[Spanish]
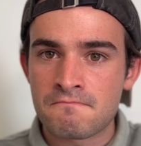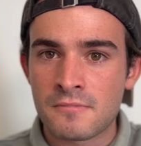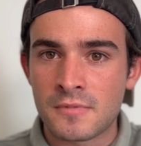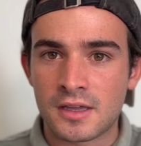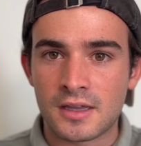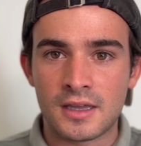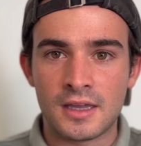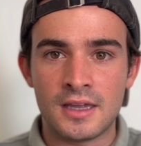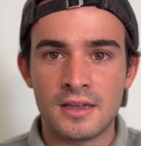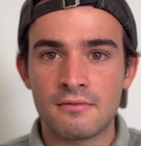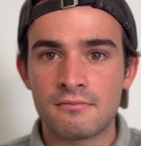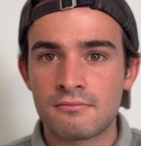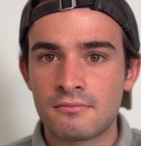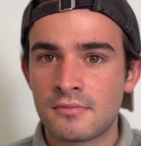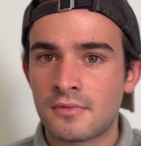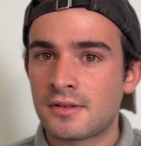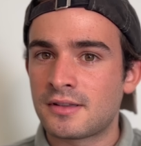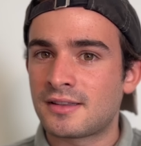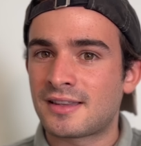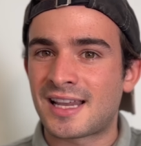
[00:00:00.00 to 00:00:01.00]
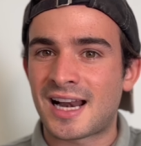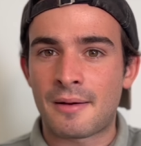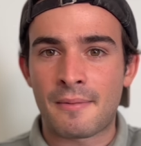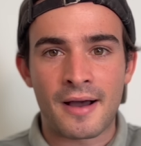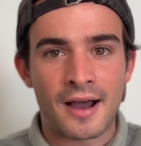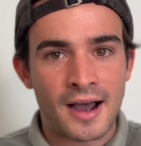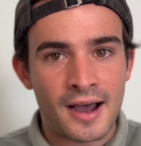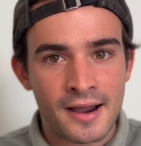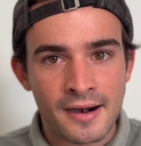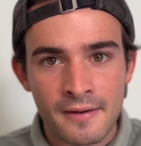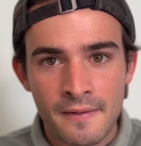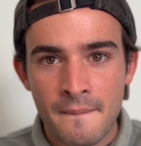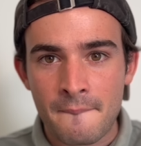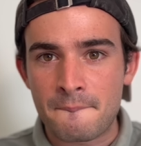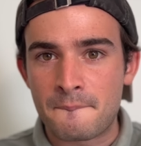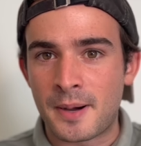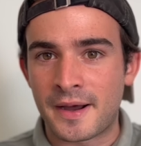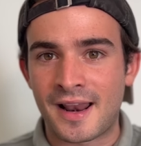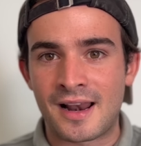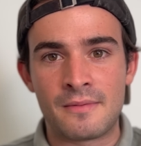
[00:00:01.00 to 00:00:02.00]
y trabajar
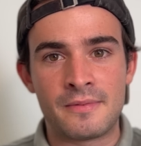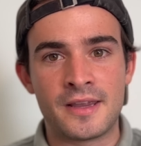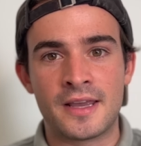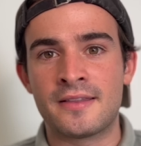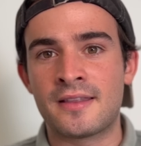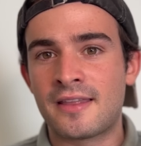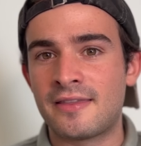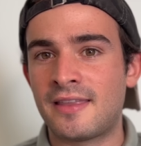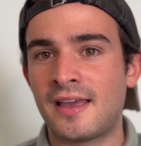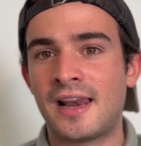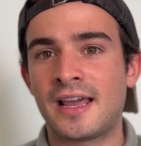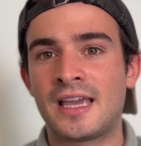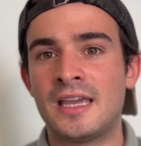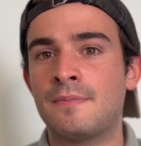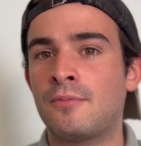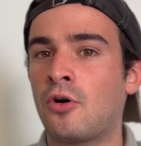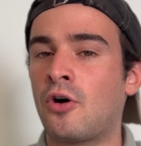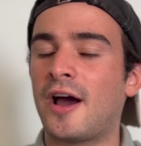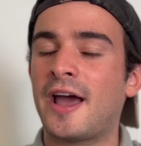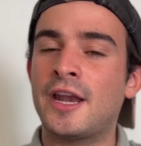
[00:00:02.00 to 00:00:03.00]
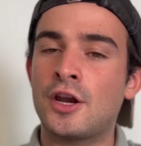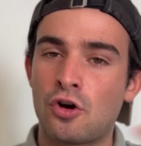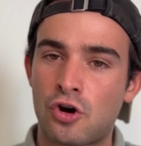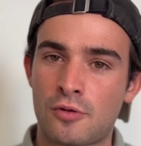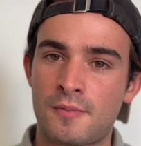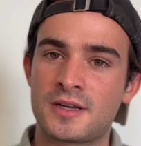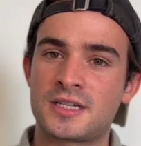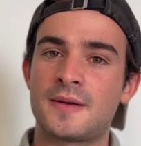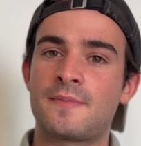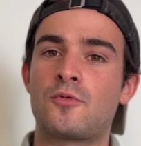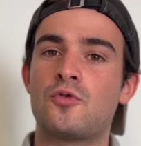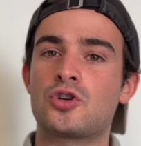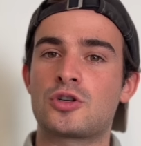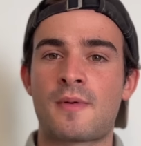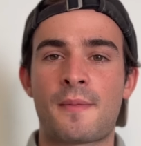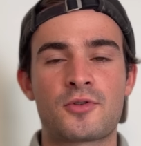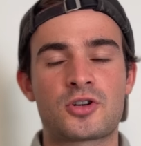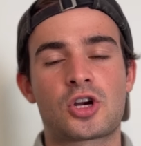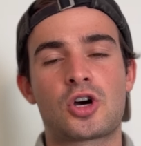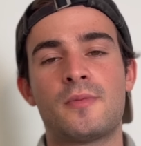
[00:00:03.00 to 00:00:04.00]
para el bien del equipo. enorme EPUs.
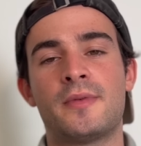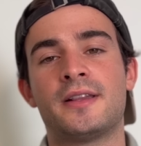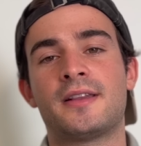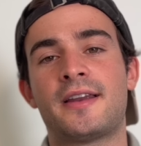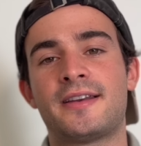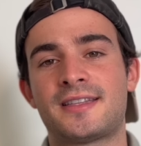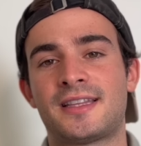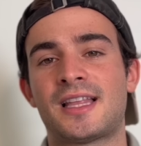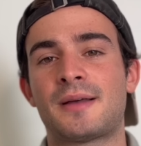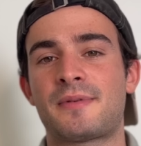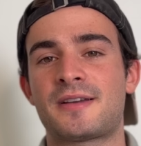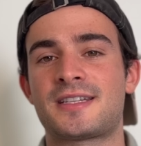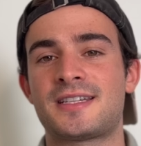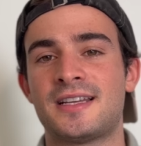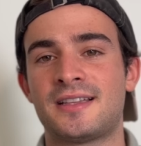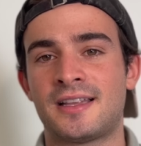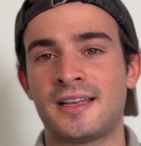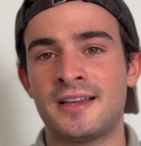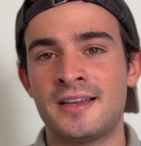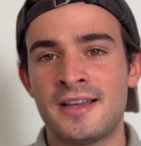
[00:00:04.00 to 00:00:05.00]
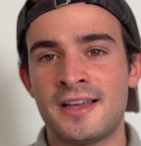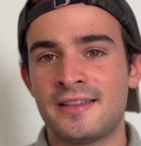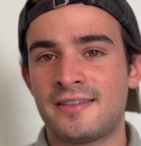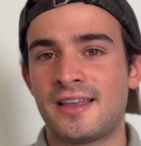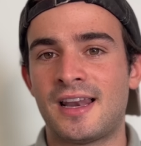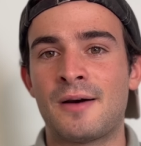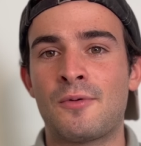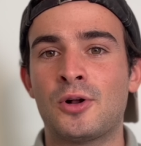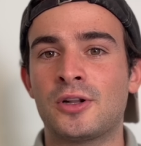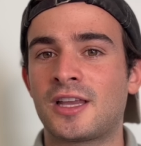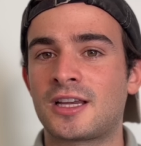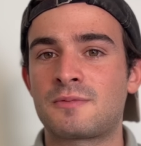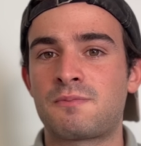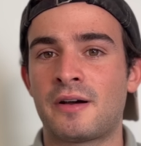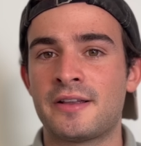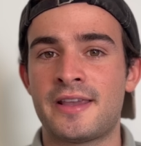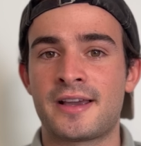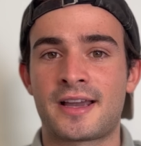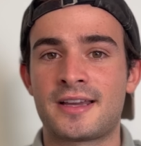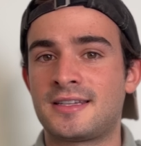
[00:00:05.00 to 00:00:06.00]
Vamos a comentar esta etapa 7 de la Vuelta a
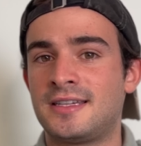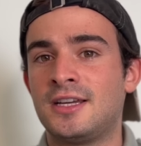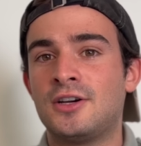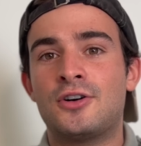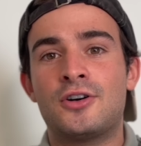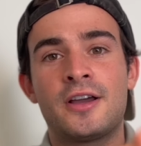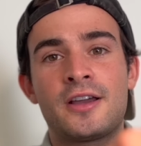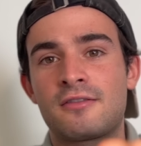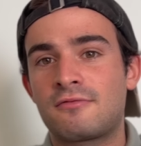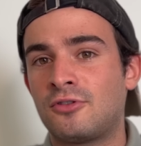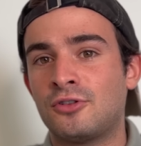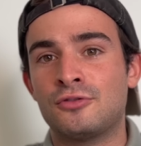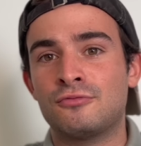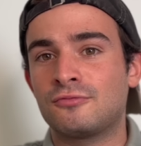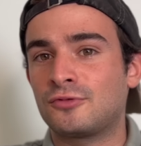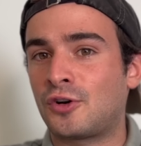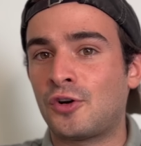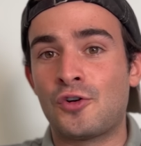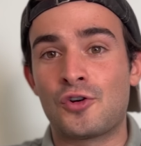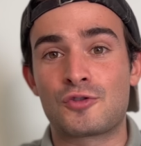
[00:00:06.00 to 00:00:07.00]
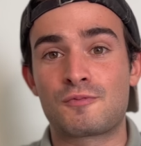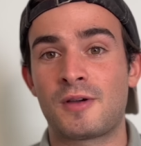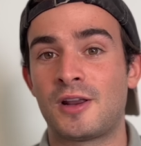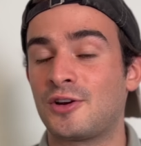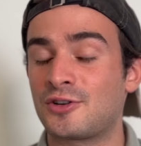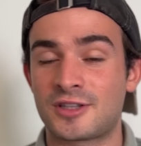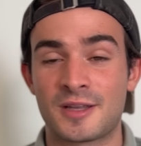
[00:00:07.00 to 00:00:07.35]
España que sigo eh, con, los pelos de